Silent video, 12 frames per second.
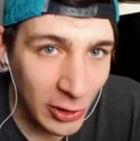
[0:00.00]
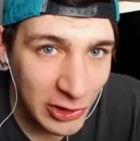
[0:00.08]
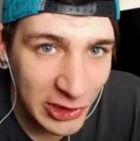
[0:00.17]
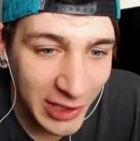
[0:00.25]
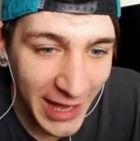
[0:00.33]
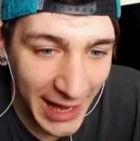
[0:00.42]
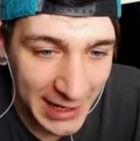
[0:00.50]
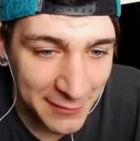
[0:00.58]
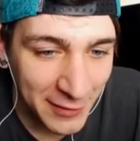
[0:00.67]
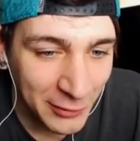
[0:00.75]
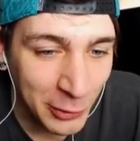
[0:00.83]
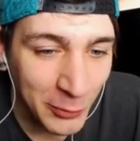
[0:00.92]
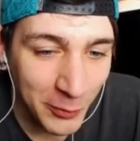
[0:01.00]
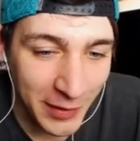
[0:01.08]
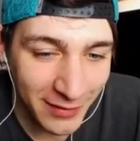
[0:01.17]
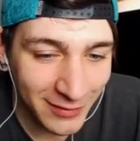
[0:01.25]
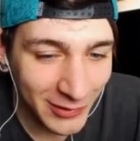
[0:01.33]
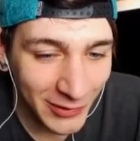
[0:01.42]
Oggi è arrivato il
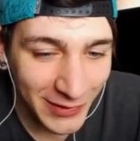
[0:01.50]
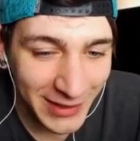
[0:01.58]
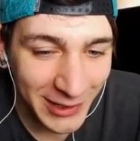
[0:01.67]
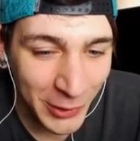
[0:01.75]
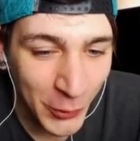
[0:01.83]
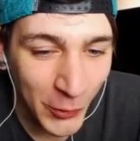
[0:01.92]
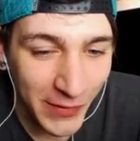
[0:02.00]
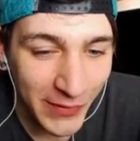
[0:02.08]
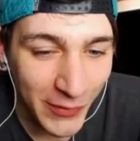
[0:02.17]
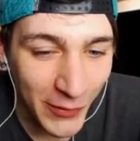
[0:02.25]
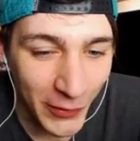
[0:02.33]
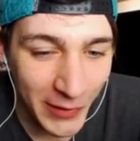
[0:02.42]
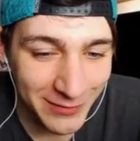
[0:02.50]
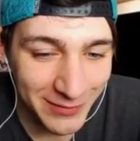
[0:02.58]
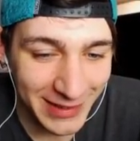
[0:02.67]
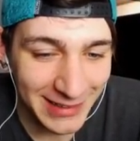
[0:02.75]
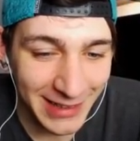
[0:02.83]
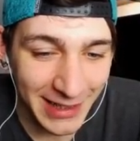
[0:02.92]
momento in cui noi
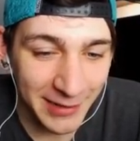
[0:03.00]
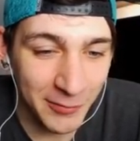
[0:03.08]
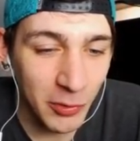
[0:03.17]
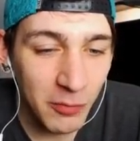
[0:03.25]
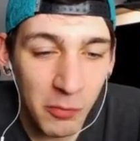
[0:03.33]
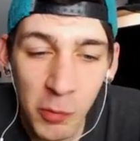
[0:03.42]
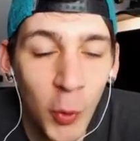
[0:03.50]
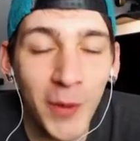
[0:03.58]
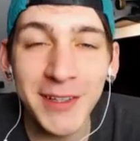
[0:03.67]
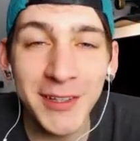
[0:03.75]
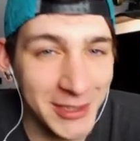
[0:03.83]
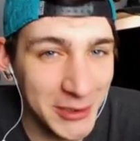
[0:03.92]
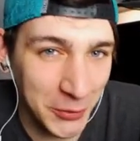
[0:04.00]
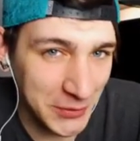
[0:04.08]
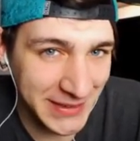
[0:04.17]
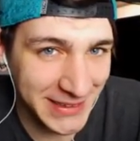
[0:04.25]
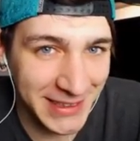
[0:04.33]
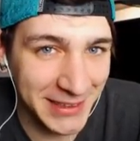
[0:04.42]
prenderemo 4
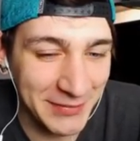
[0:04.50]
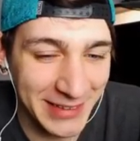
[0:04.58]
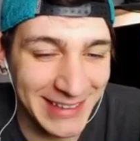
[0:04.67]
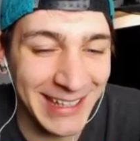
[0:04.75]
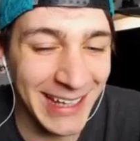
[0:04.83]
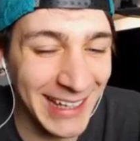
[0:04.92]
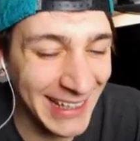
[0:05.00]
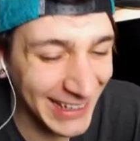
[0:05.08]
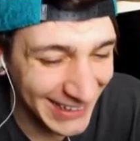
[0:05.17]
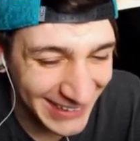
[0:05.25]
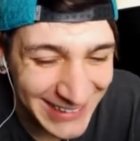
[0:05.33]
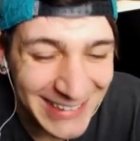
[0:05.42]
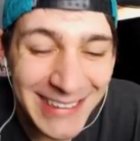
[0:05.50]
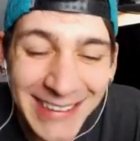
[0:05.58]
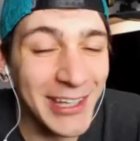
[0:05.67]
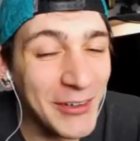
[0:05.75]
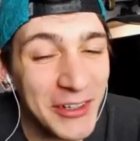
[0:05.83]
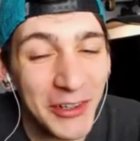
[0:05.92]
souls nell'inventario
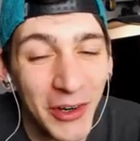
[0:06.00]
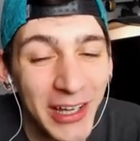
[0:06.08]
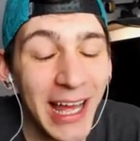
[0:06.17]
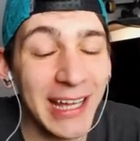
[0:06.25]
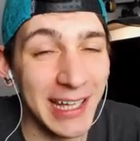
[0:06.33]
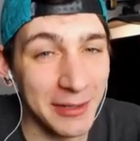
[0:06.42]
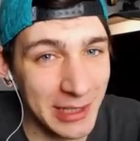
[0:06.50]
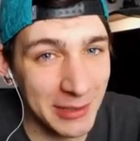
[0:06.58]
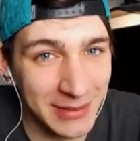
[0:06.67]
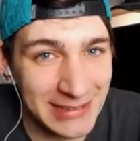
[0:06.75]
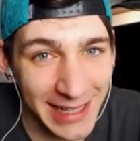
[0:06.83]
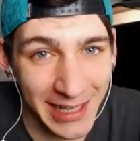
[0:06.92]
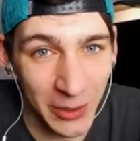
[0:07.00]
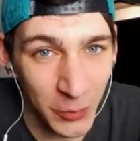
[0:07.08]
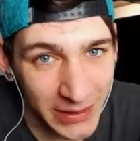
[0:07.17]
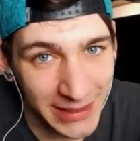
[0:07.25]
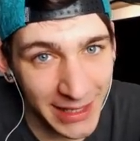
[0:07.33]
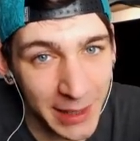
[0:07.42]
in cui noi andremo ad ammazzare il
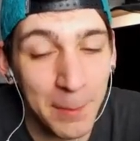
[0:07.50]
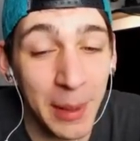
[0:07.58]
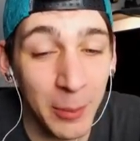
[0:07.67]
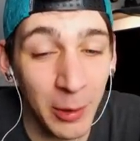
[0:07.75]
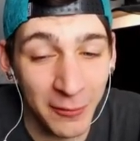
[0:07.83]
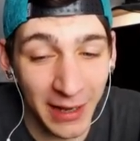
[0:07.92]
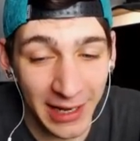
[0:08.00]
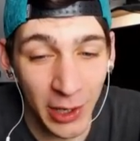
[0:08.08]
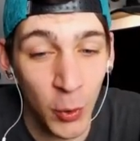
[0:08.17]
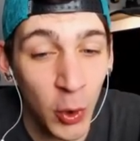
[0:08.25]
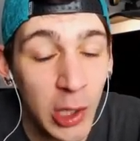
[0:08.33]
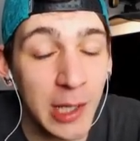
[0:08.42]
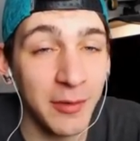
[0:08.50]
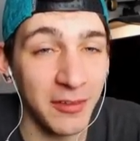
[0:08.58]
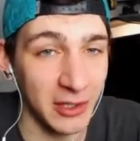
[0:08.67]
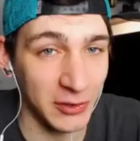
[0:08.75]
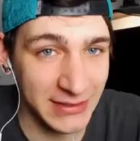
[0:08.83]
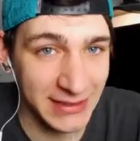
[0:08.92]
Wither per poi fare quello che mi
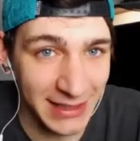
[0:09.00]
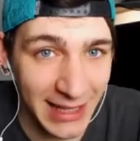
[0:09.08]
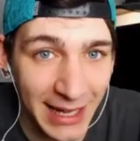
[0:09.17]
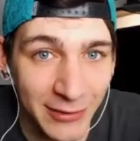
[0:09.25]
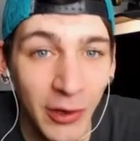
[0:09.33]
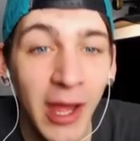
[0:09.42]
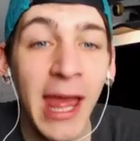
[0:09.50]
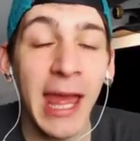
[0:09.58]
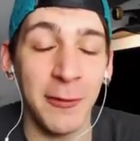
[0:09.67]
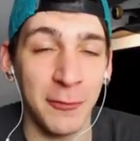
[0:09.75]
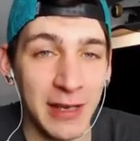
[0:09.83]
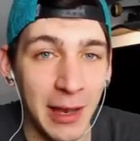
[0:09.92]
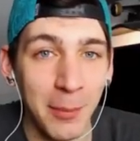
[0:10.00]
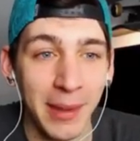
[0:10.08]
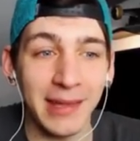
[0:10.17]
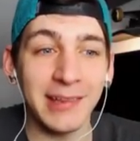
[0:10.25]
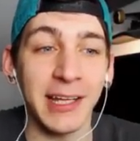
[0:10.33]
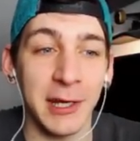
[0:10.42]
avete consigliato e
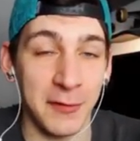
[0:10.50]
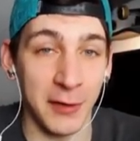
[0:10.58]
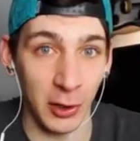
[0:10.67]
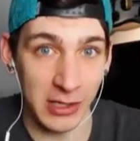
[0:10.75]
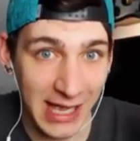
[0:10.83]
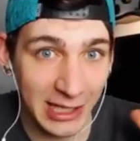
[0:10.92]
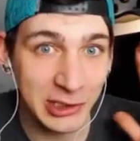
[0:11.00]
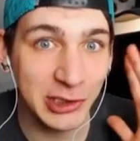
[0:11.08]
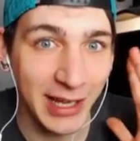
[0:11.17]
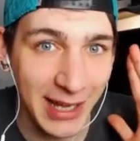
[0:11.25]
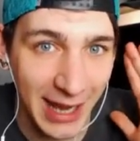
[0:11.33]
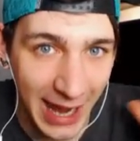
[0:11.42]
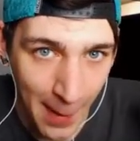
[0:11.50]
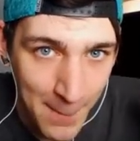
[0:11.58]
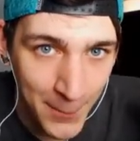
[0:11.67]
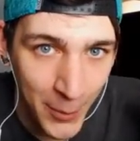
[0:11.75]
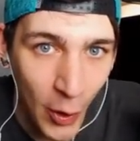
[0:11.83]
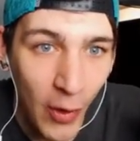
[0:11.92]
finalmente rifarò gli hashtag
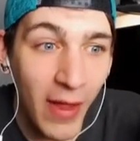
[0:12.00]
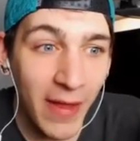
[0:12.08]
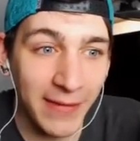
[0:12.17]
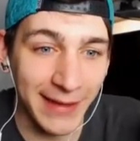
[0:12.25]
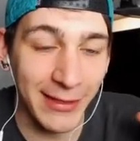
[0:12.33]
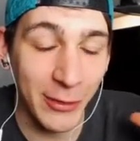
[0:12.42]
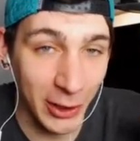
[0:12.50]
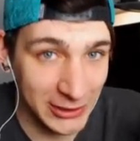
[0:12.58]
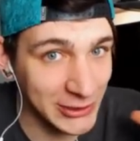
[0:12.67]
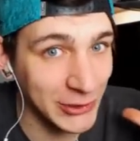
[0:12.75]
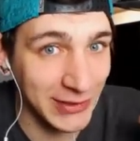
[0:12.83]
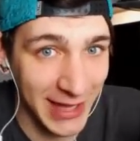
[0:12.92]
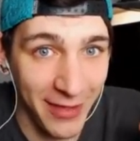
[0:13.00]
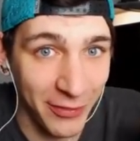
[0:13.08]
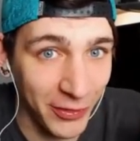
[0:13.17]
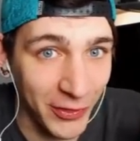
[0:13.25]
lampo nel nostro Death